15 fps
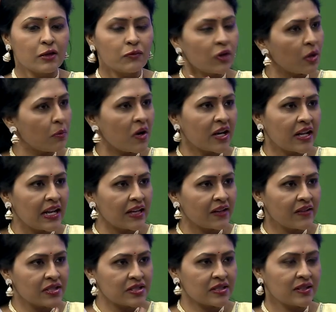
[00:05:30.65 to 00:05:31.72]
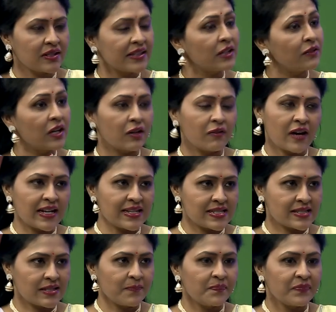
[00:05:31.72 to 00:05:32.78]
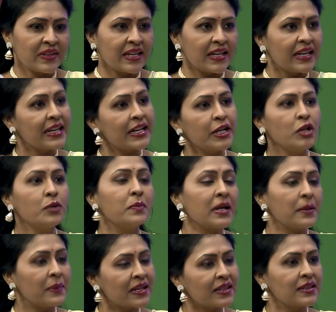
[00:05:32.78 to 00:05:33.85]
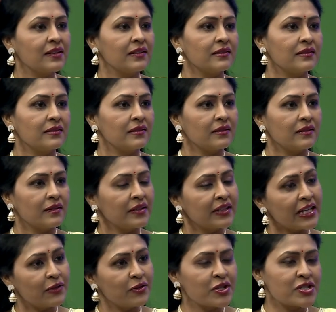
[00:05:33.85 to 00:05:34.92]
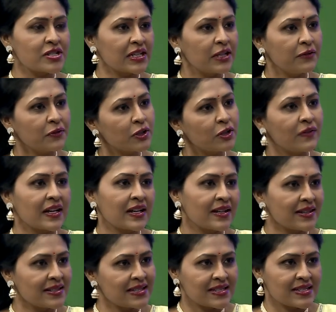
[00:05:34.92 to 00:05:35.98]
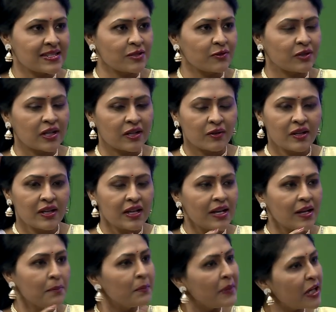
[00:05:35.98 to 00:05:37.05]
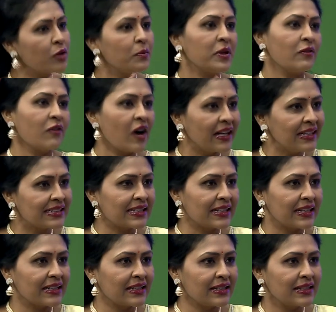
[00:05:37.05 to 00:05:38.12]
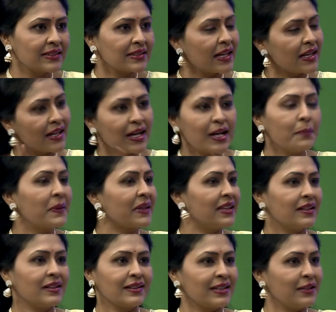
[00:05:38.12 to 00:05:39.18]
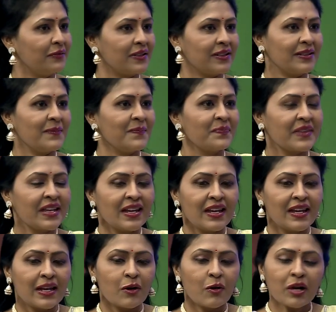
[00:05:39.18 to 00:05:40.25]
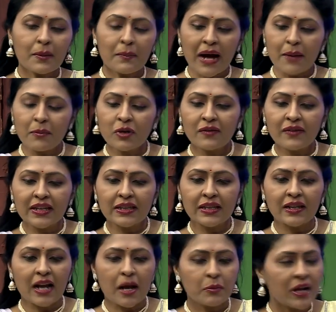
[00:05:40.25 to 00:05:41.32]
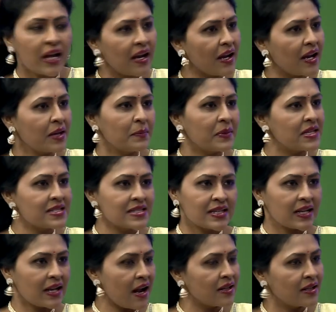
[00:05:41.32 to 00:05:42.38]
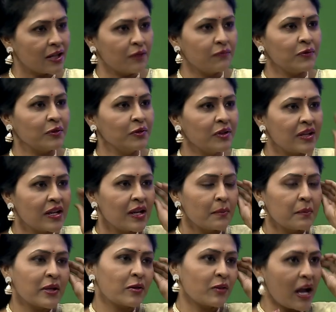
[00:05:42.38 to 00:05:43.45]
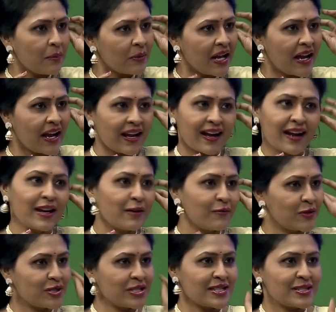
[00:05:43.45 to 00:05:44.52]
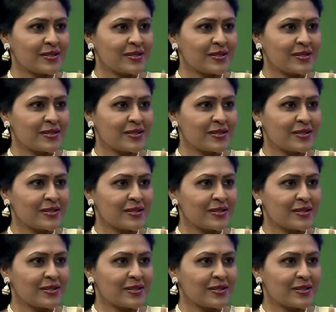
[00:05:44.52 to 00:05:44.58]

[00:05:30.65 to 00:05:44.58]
వాళ్ళ బాడీ లాంగ్వేజ్ లేదా వాళ్ళ వాయిస్ ఈ రెండు బై బర్త్ దేవుడిచ్చిన గిఫ్ట్ ద్వారా సక్సెస్ అవుతారు మీకు మీ వాయిస్ అనేది చాలా పెద్ద ఒక మామూలు వ్యక్తి రాముల అని పిలిస్తే రాని నవ్వు మీరు రాముల అనగా నవ్వచ్చు